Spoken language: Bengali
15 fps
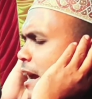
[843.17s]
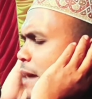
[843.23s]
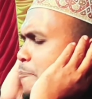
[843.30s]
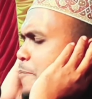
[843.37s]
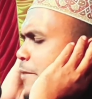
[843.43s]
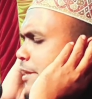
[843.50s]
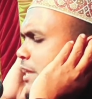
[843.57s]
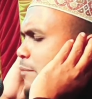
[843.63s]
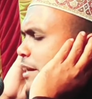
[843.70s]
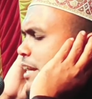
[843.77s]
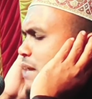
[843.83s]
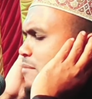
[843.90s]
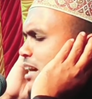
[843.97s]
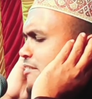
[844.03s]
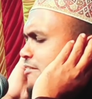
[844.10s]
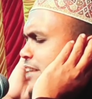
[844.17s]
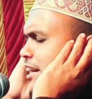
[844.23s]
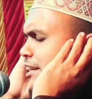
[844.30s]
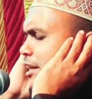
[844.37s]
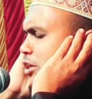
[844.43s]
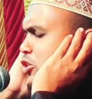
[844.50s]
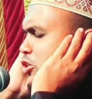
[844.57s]
পৃথিবীর
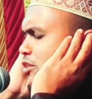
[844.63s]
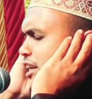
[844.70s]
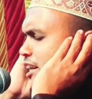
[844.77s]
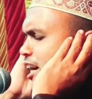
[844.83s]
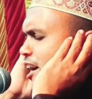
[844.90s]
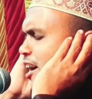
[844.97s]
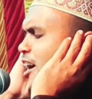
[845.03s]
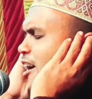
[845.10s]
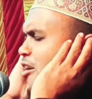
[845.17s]
ইমানদারেরা শুনে নাও